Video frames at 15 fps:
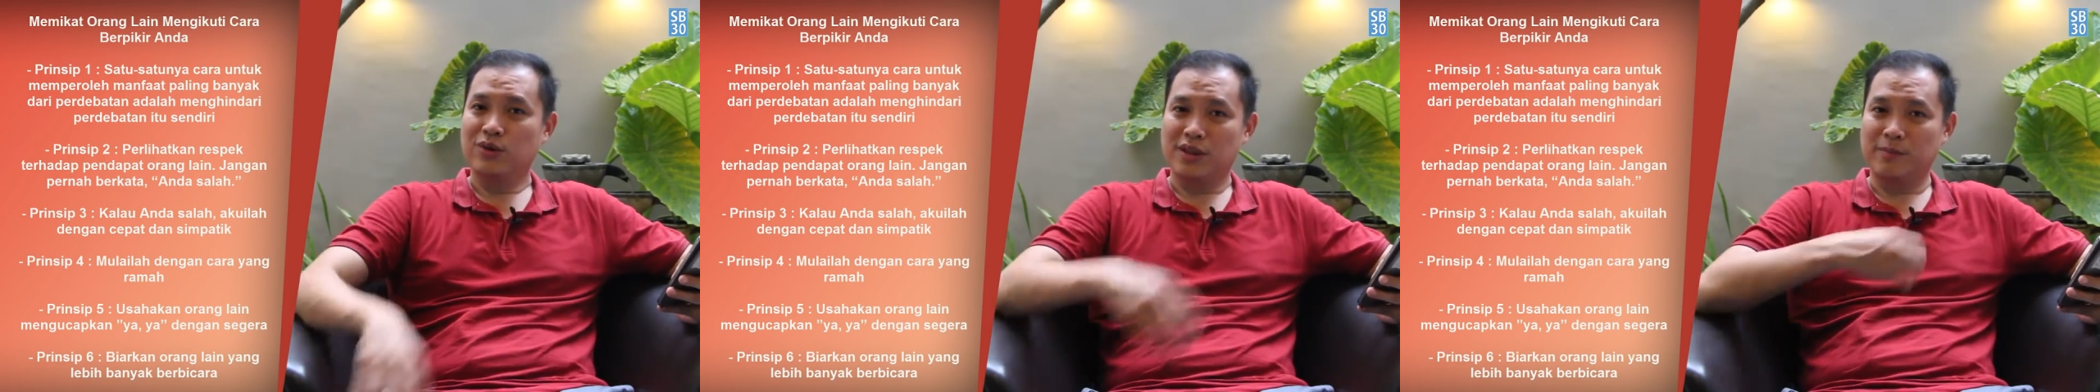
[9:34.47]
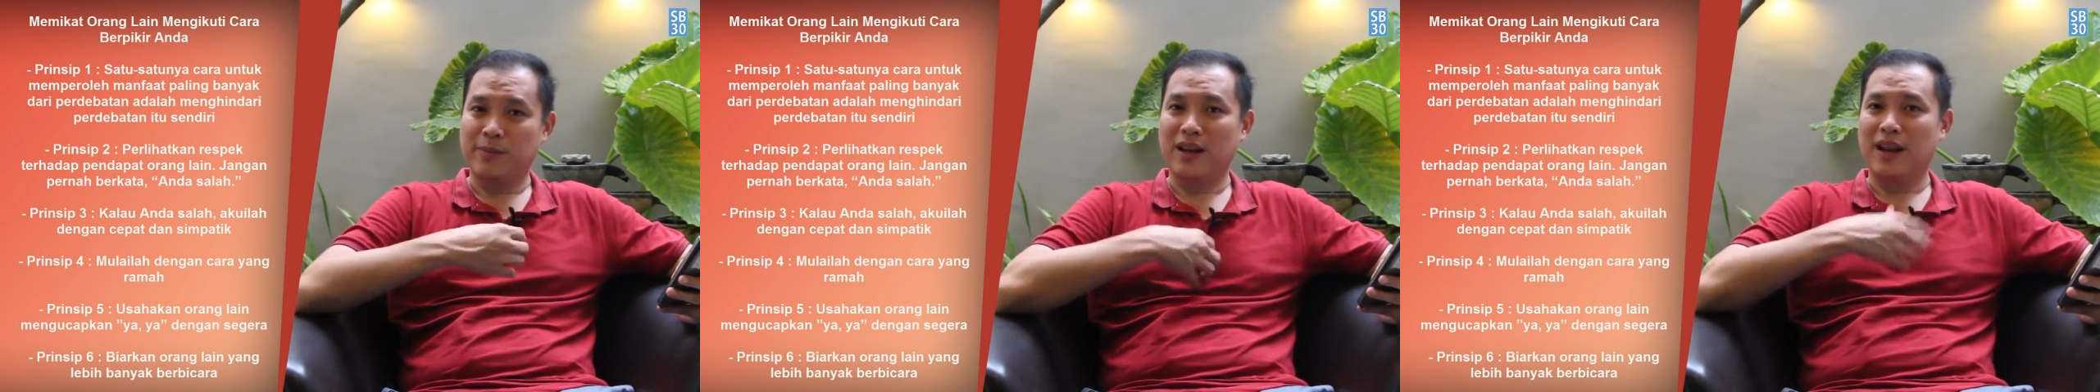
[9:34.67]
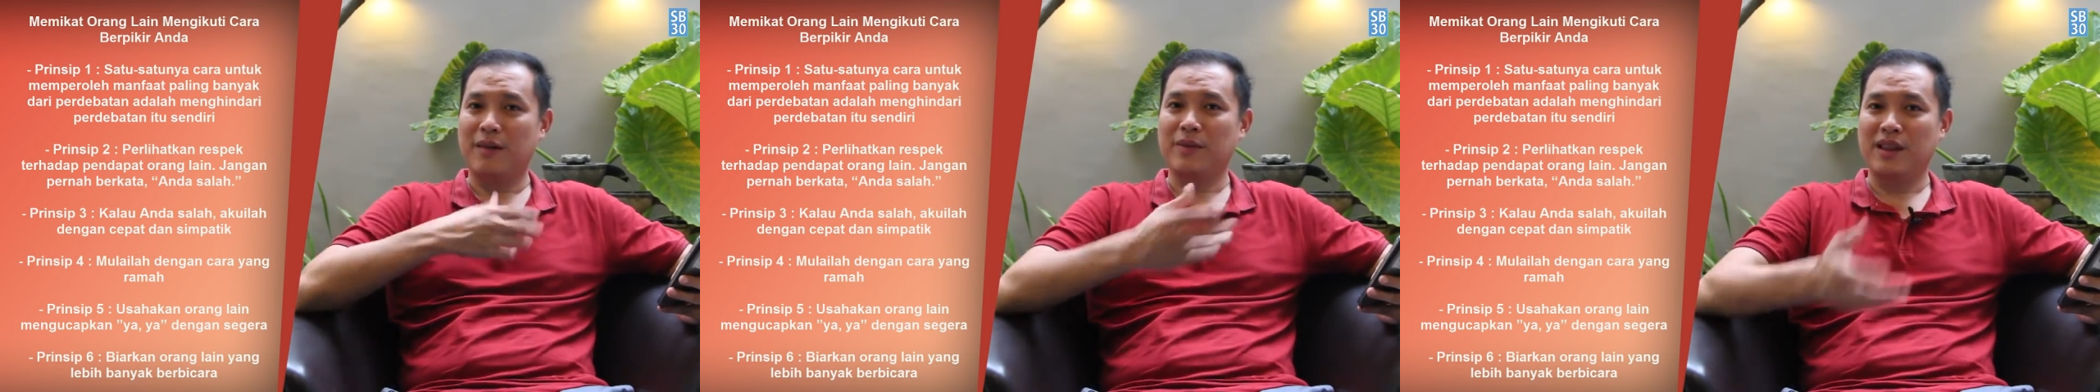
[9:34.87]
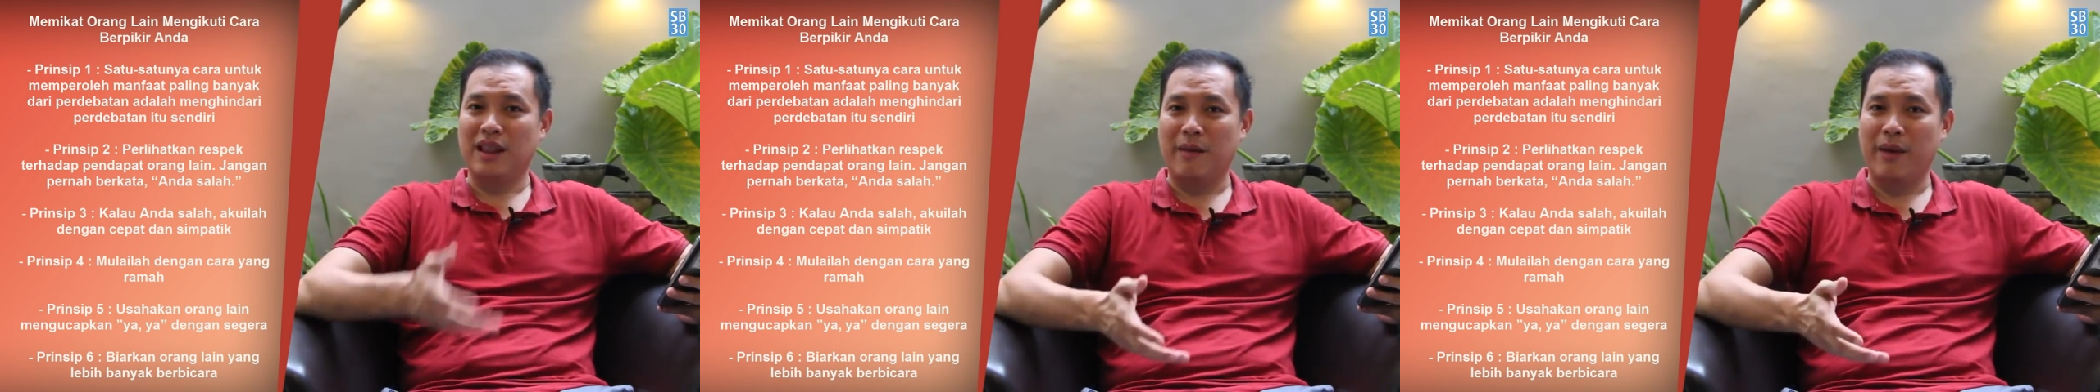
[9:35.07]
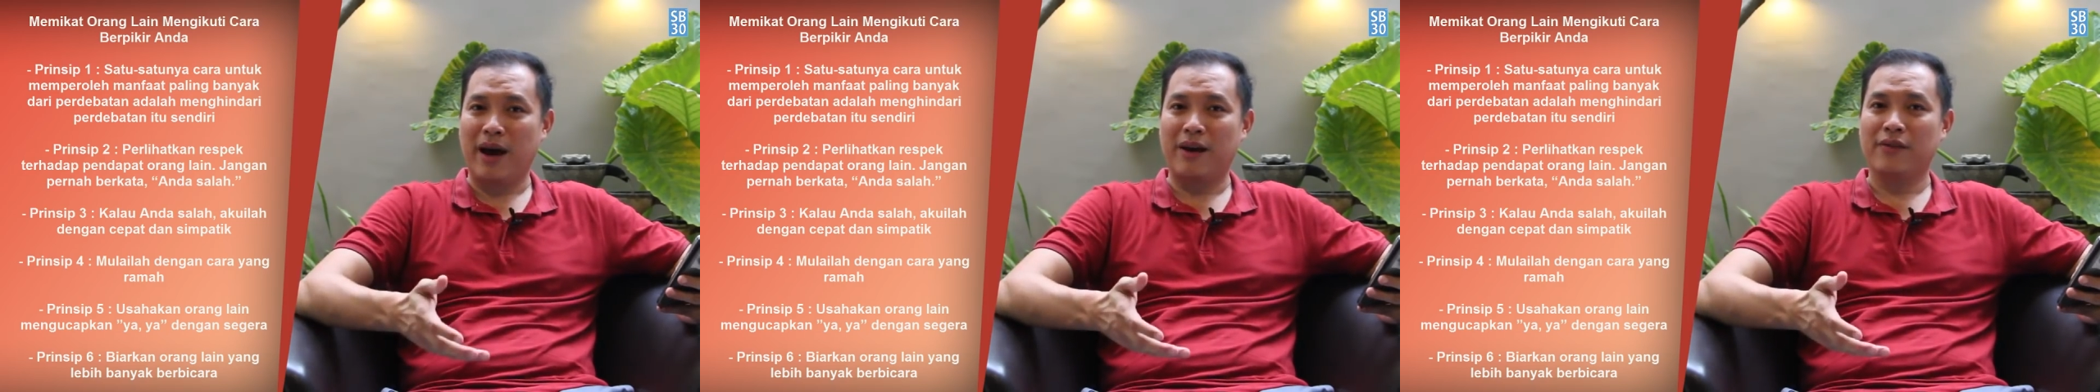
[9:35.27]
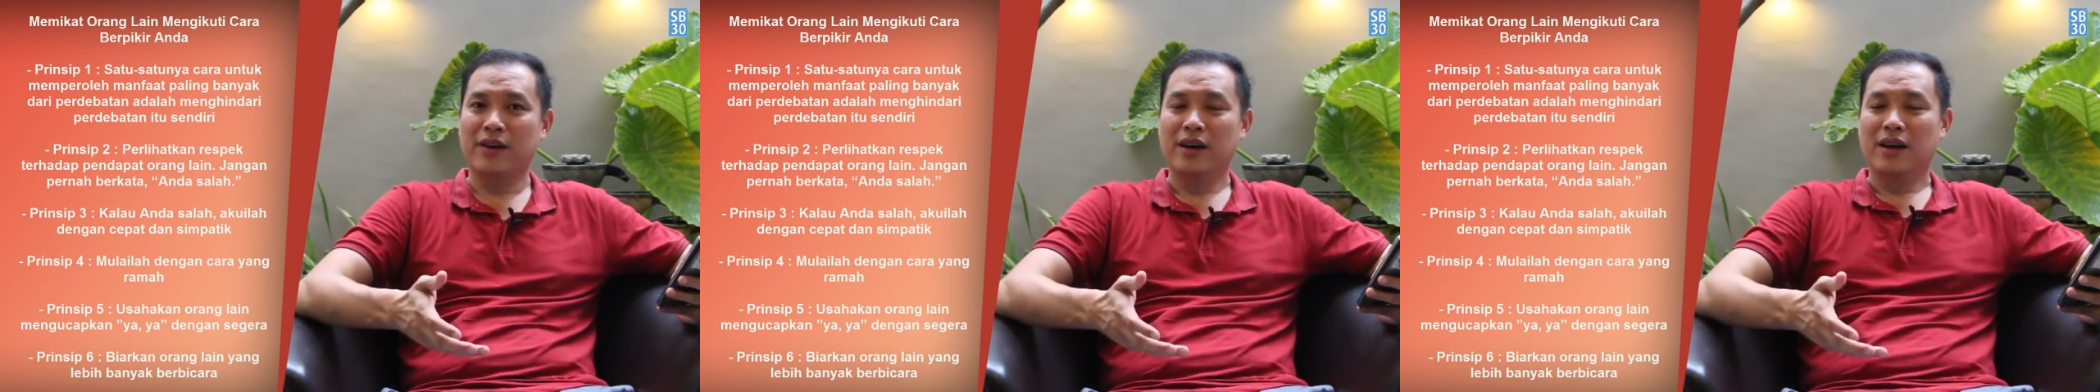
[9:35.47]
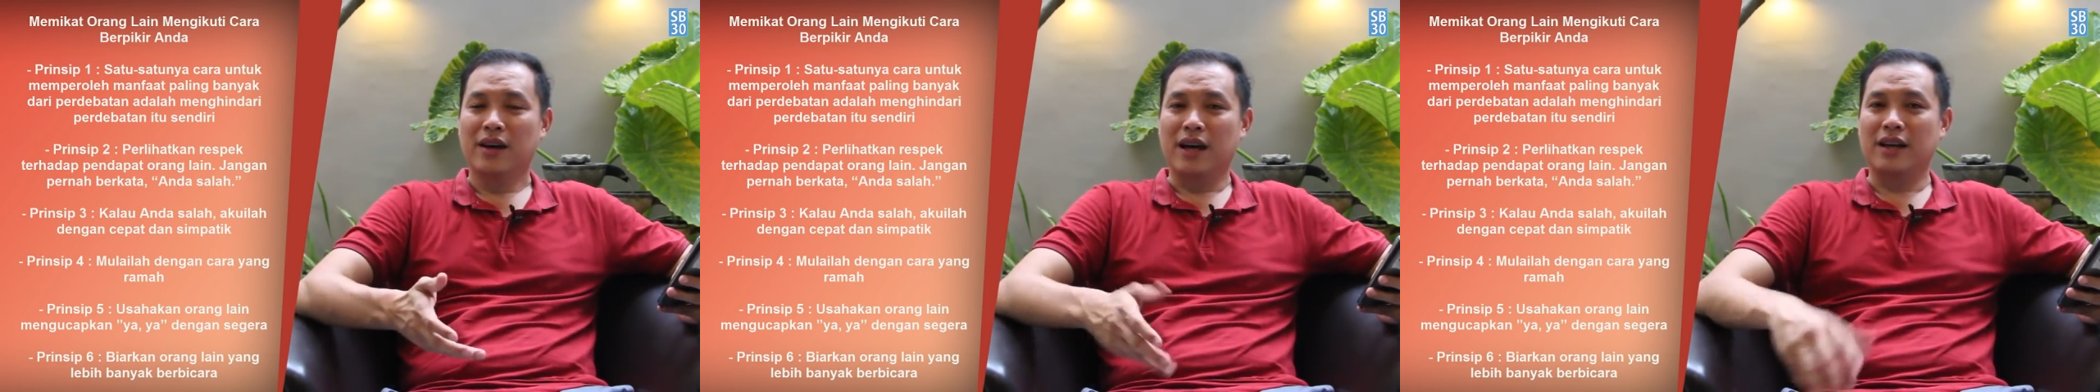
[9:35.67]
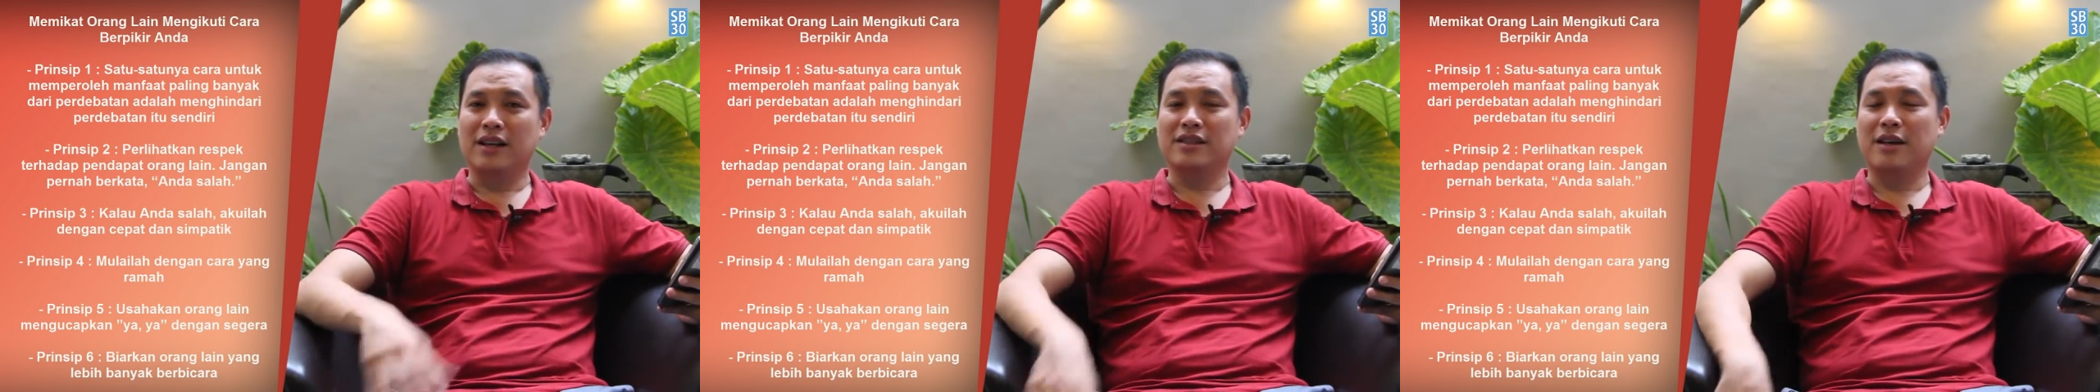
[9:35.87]
cepatlah minta maaf
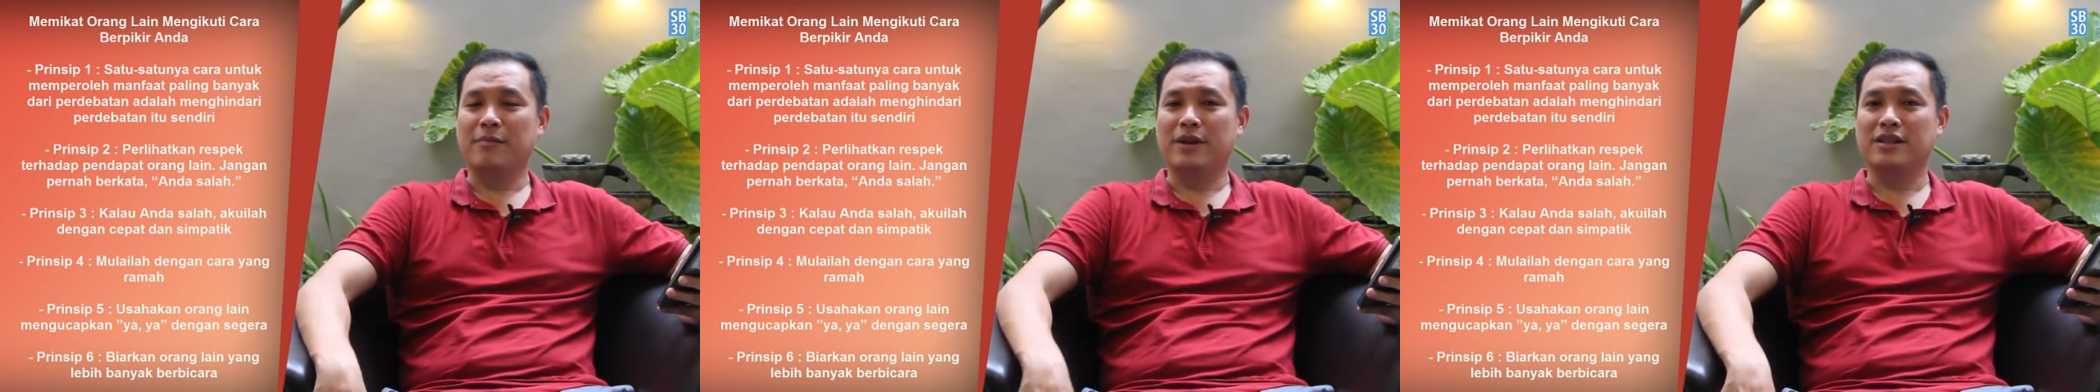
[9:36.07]
karena saya